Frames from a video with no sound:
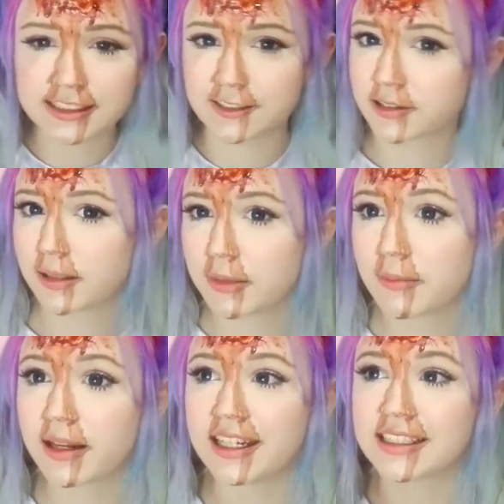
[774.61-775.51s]
sino
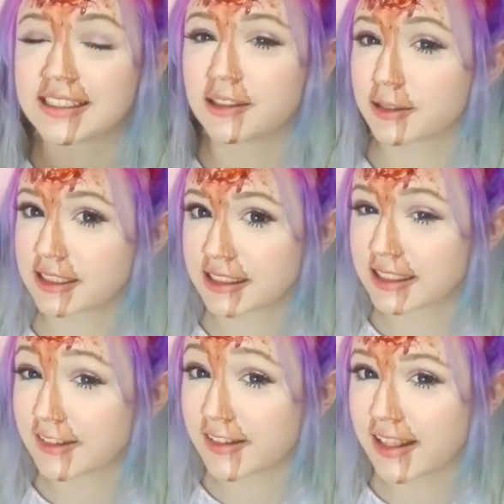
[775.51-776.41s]
también van a ir a hacer otras
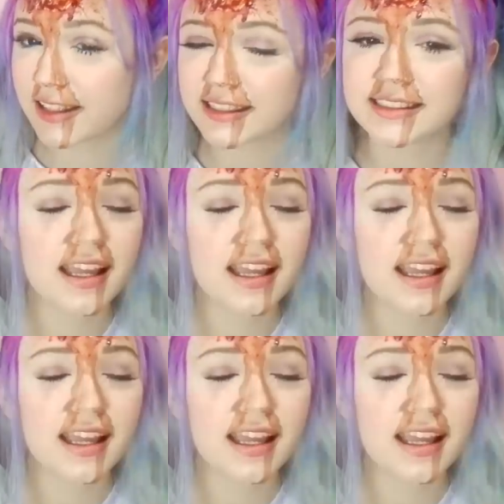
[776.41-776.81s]
actividades